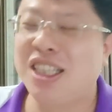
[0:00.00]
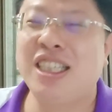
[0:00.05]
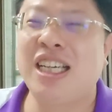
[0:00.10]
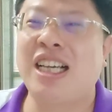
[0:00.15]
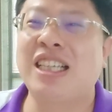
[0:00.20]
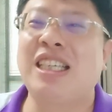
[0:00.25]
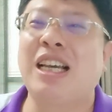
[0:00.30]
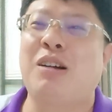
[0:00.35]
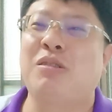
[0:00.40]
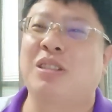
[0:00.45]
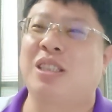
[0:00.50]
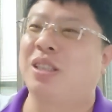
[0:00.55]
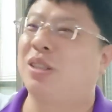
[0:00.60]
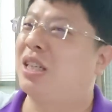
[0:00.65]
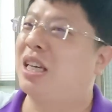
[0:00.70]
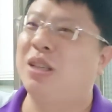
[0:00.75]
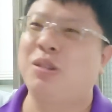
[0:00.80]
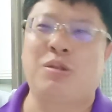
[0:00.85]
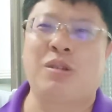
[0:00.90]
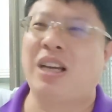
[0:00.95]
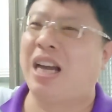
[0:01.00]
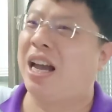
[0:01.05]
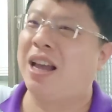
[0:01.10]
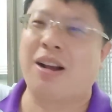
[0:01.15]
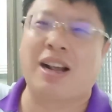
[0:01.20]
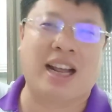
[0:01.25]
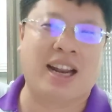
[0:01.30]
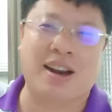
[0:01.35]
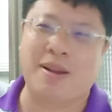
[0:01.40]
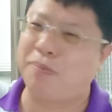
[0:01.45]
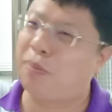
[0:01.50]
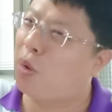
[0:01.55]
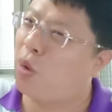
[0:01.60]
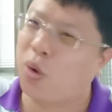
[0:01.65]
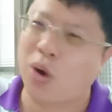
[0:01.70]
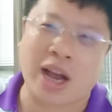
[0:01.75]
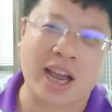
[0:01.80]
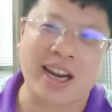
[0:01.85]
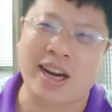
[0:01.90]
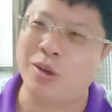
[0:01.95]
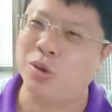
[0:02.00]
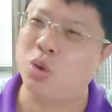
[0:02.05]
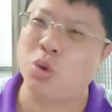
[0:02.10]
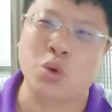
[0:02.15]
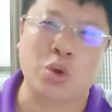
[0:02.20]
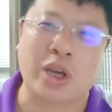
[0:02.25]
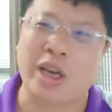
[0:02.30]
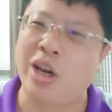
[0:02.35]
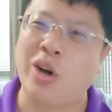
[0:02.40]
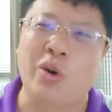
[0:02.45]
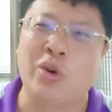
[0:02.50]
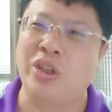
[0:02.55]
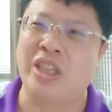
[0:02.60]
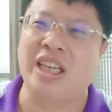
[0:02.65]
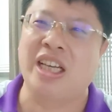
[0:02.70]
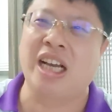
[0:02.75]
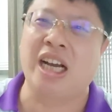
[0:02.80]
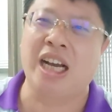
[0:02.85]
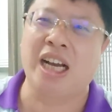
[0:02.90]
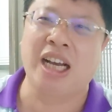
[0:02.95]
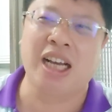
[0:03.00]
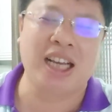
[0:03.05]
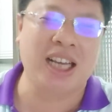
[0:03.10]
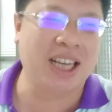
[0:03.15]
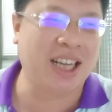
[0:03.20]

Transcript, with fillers: 剩下孝子贤孙还要给那迫害到最后一个。